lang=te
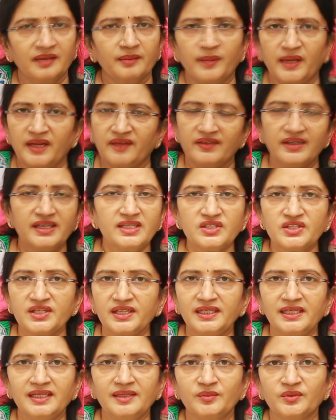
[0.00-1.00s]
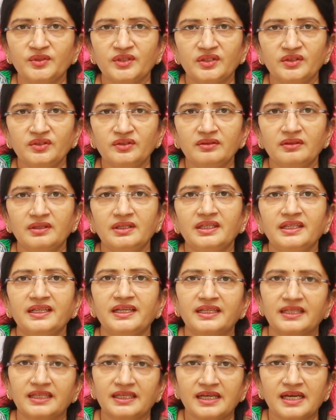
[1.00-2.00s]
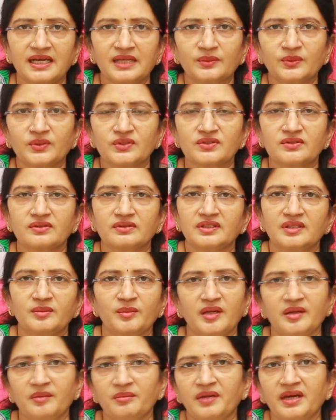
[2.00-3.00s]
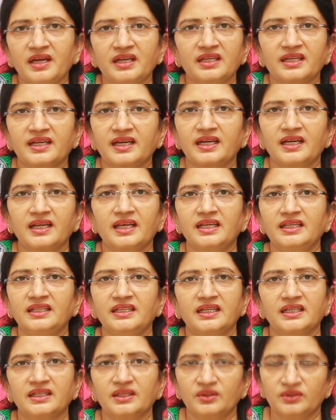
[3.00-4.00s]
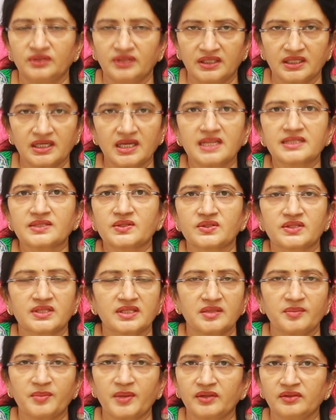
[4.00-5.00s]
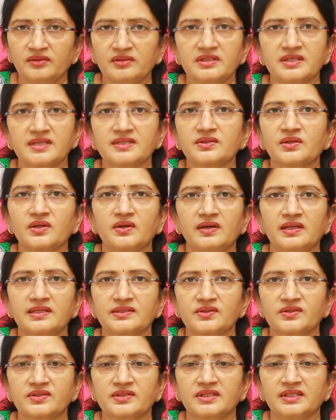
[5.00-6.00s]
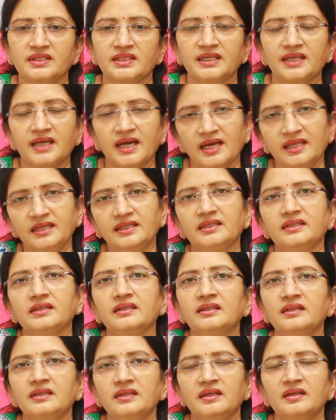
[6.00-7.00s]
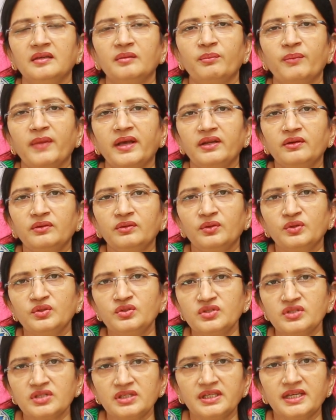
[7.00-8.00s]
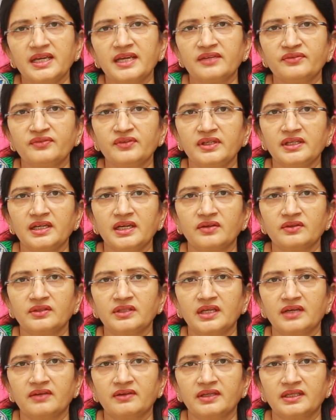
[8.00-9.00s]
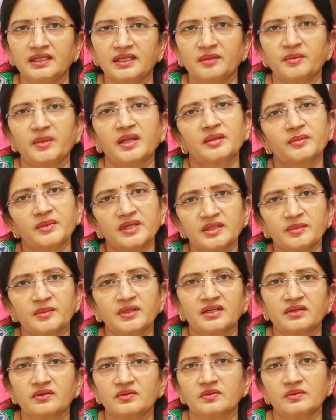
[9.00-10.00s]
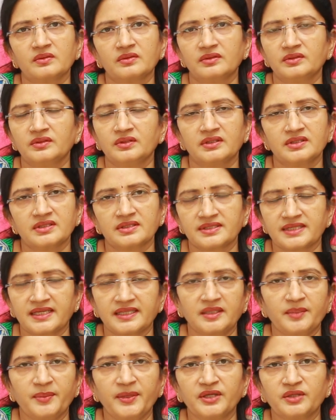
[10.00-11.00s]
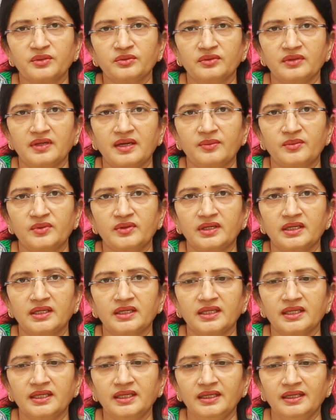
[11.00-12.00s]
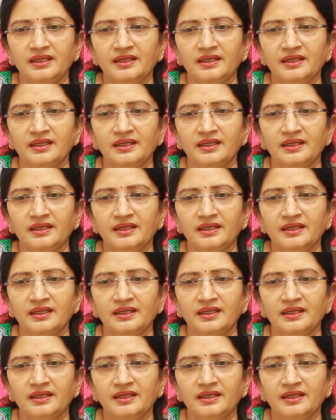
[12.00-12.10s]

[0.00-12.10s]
మనం ఏం చేయలేము ఎందుకు అంటే ఎండాకాలం వస్తుంది మనం బయటకు వెళ్ళాలి ఎండలో తిరగాల్సి వస్తుంది పనులు చేసుకోవాల్సి వస్తుంది కానీ మనం కొంచెం కేర్ఫుల్గా ఉన్నామంటే మన మీద మనం శ్రద్ధ పెట్టుకున్నాము అంటే